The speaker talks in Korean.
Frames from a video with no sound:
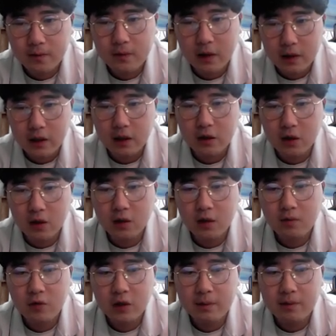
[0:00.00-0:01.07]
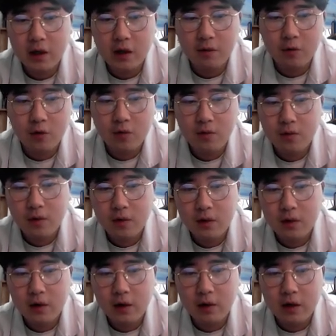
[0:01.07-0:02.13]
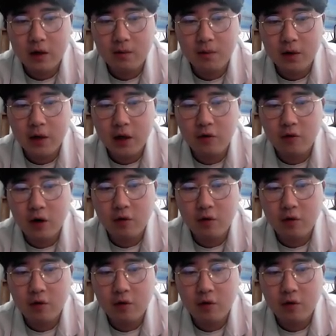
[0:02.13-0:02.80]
아시겠죠? 풀잠자리목. 네, 완전 변태류에